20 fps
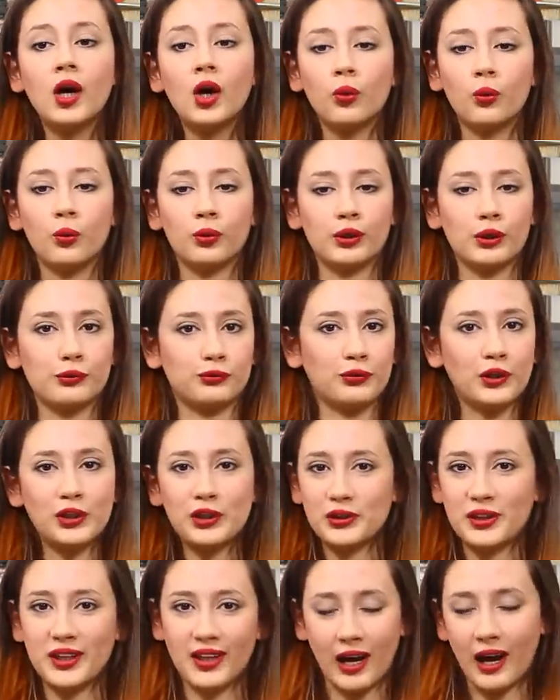un
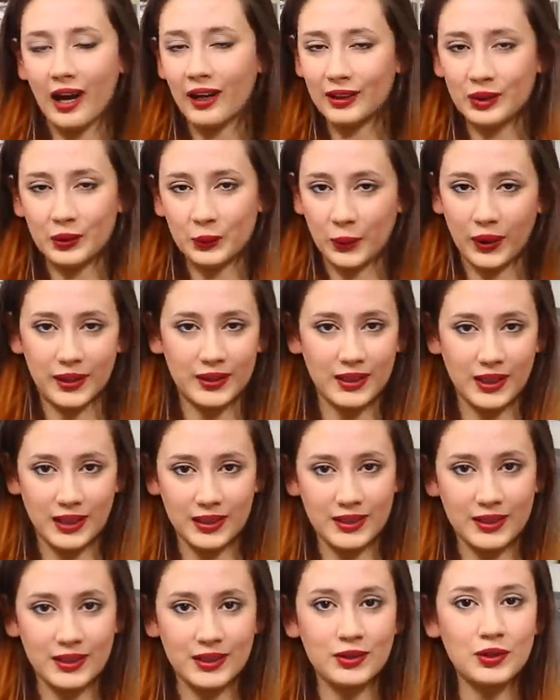foglio di carta, un
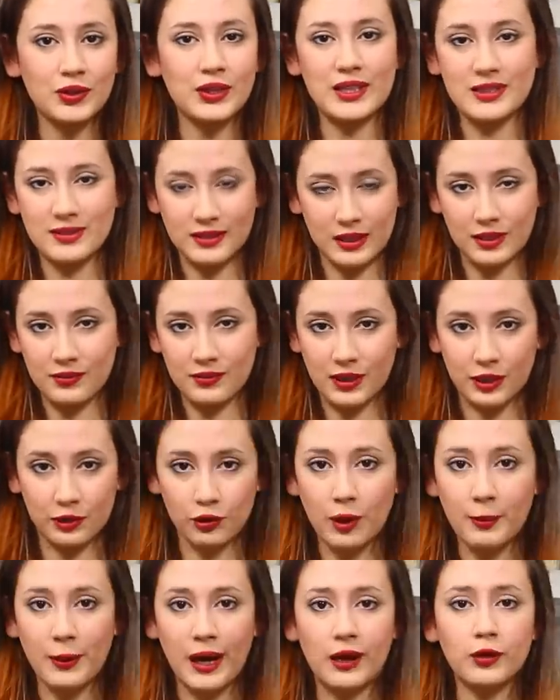quadernino e scriverlo
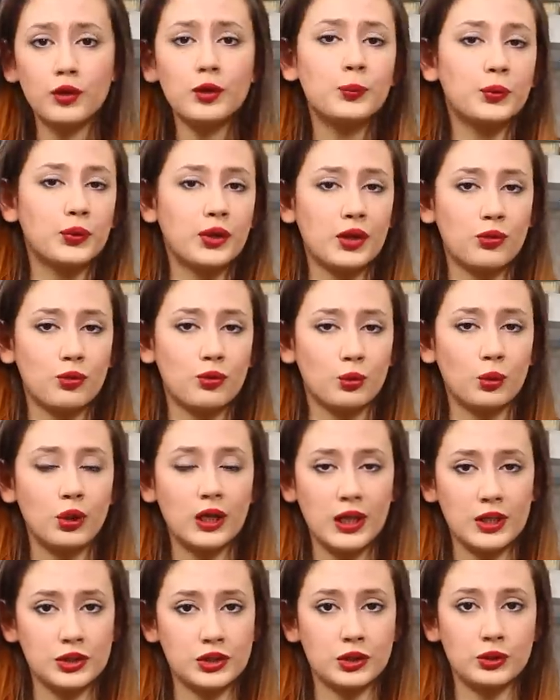a mano oppure
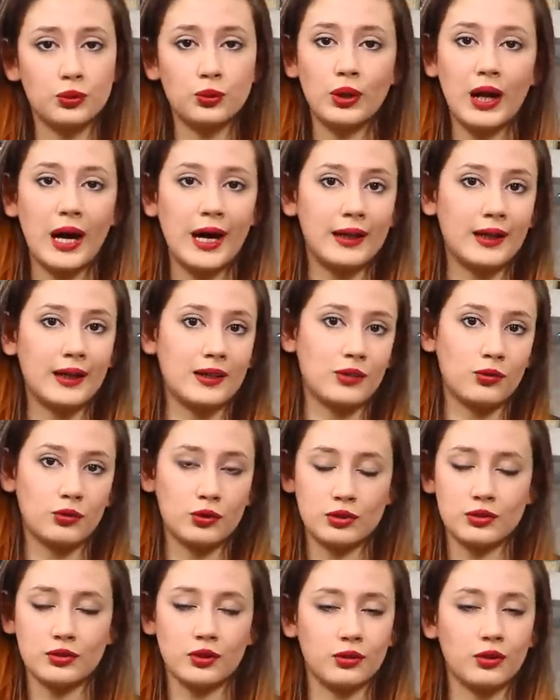sul cellulare, adesso
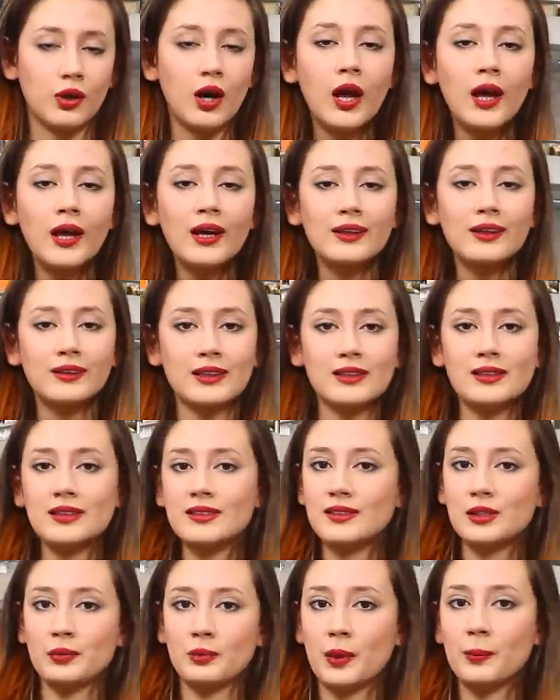ci sono
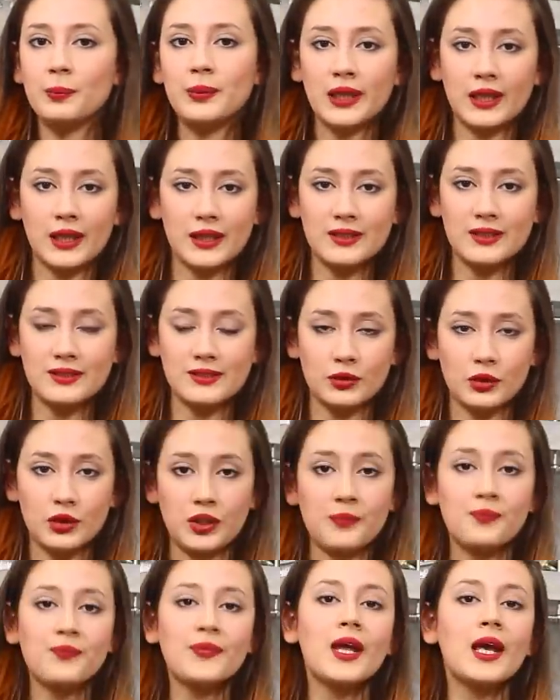tantissime
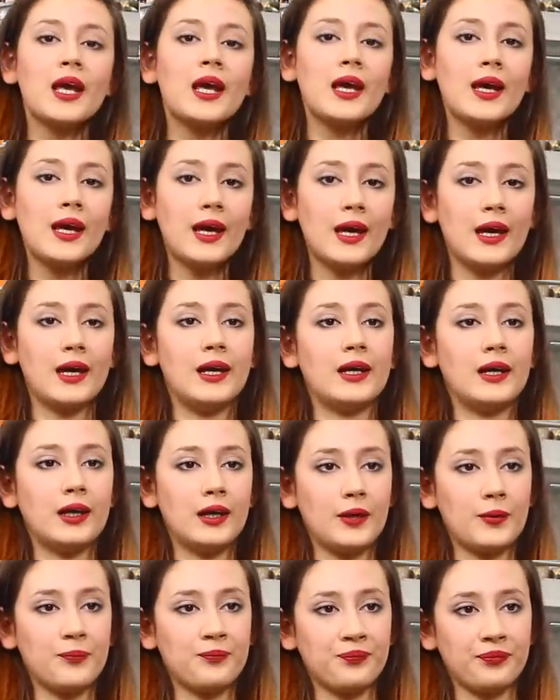applicazioni. E
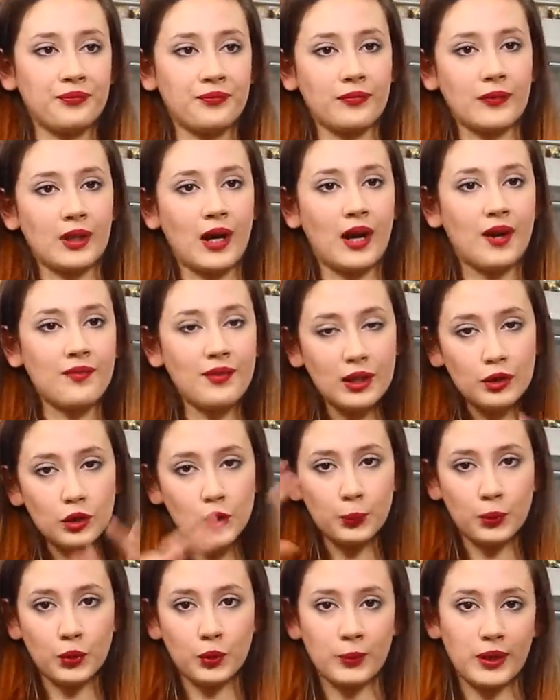um, avendo
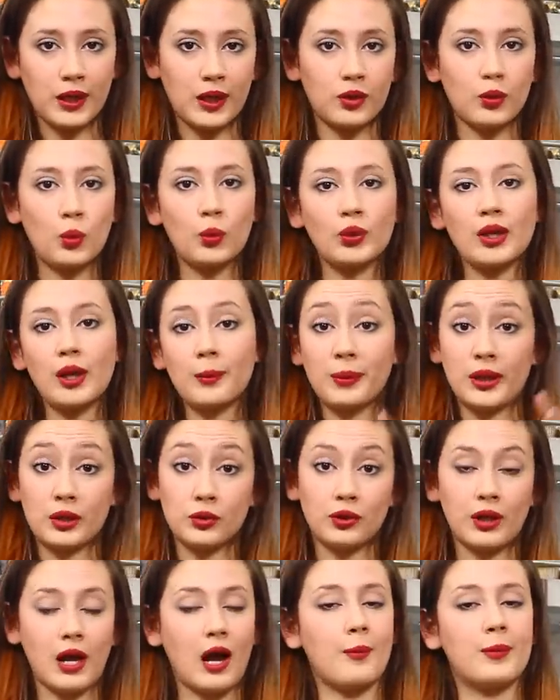più o meno una
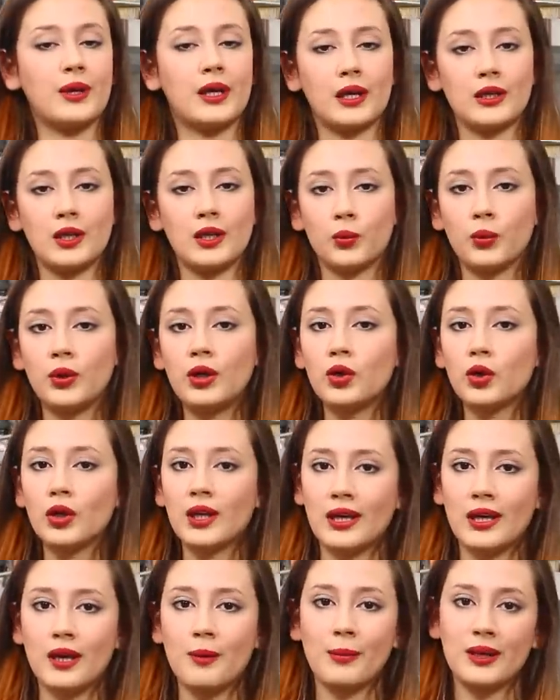panoramica di quello
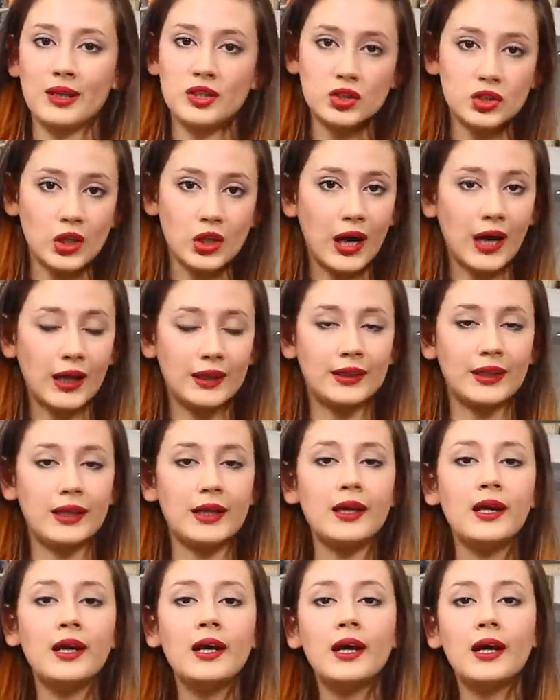che
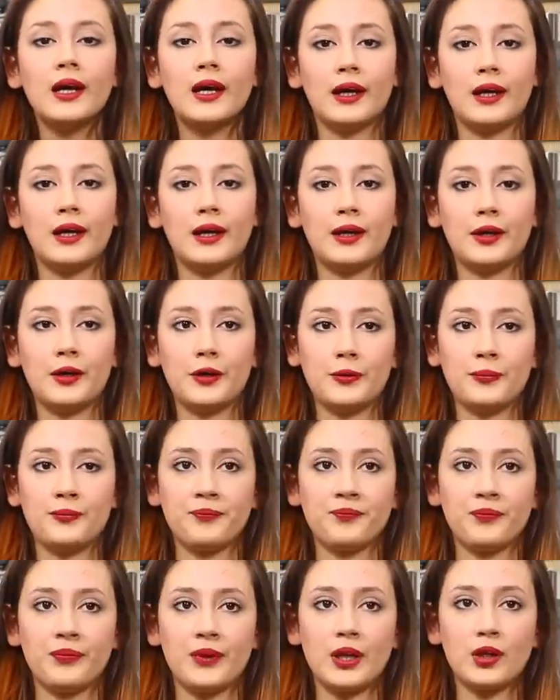mangiate,
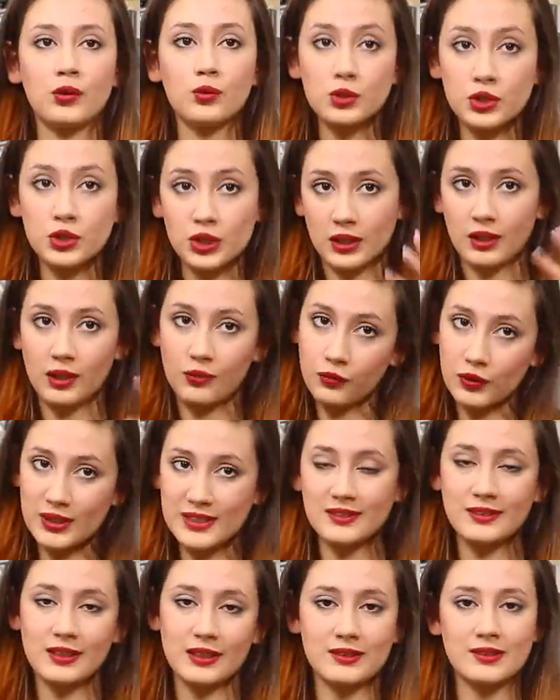um, riuscite voi
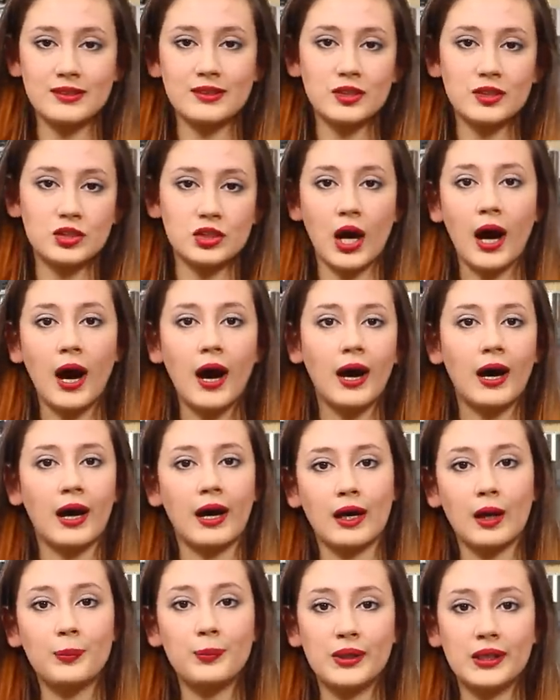stessi già a
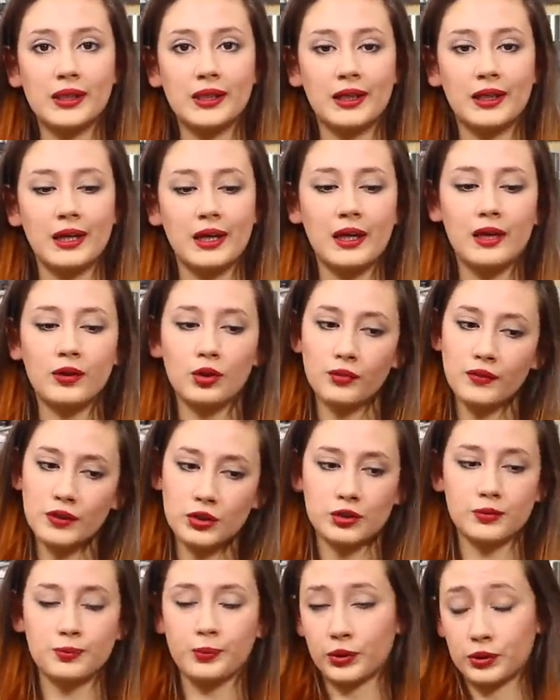capire dove
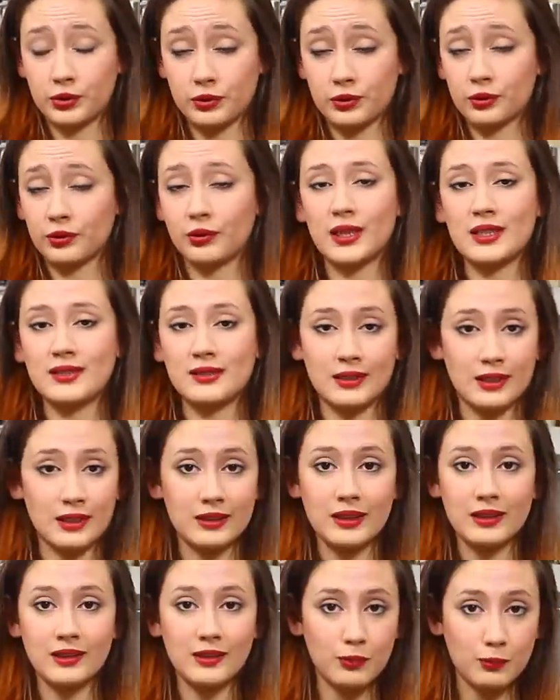ci possono essere
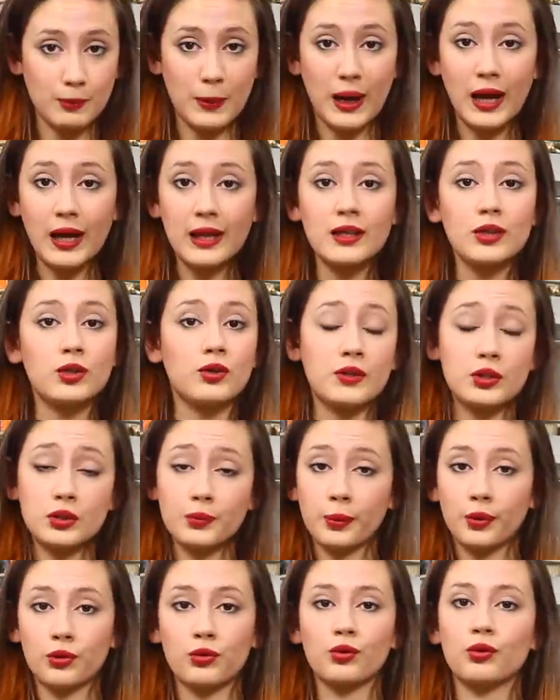degli sbagli, dove ci
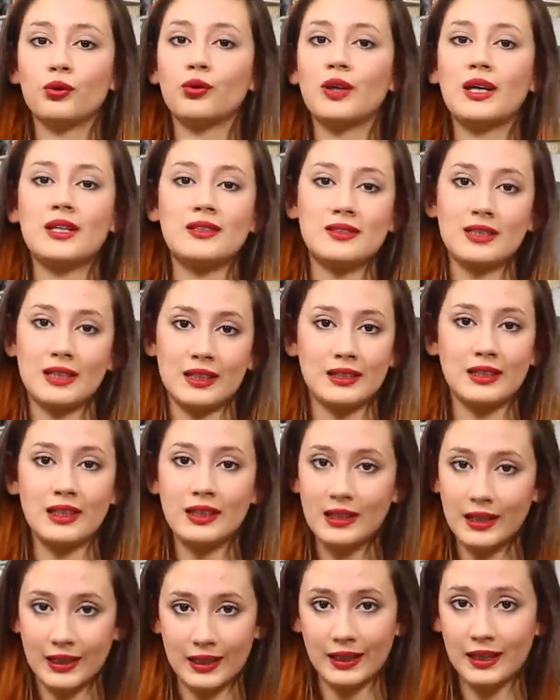possono essere
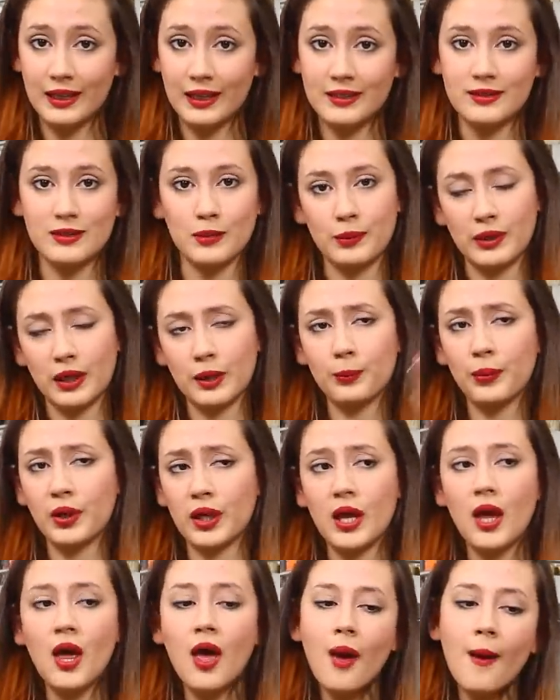delle carenze, perché
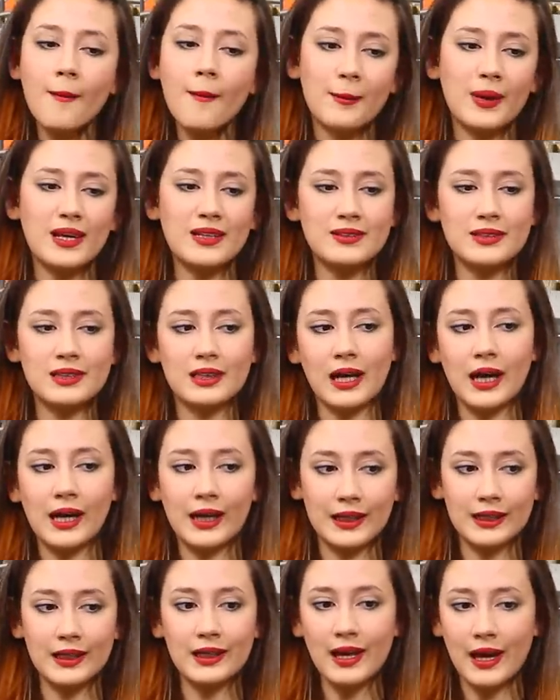poi basterà
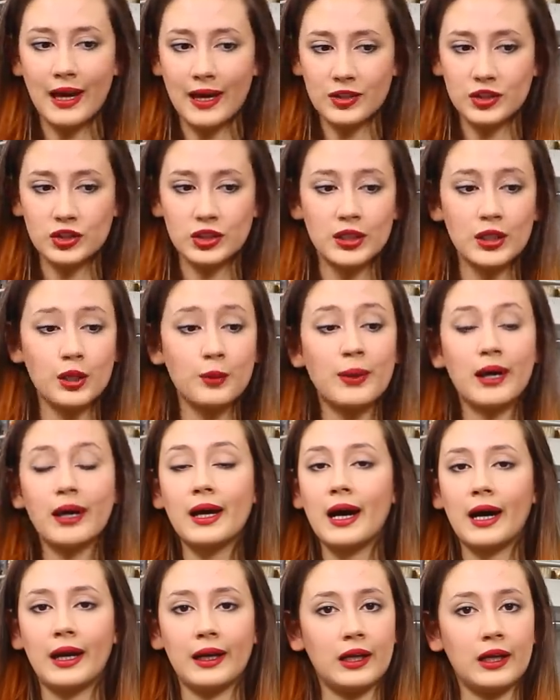rileggere
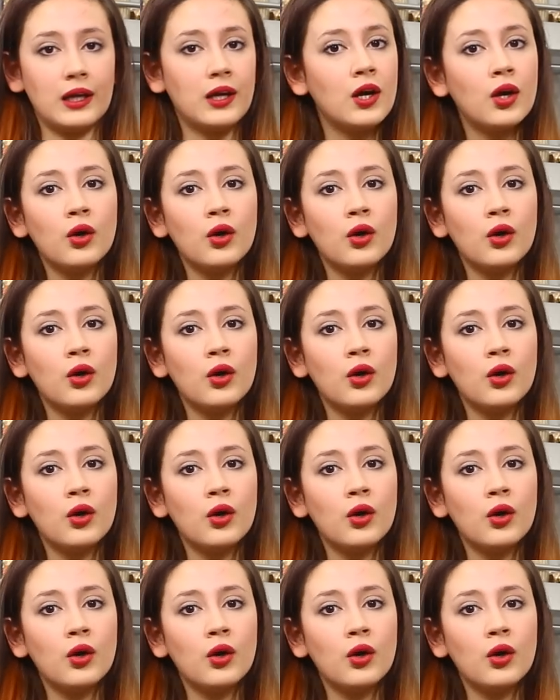magari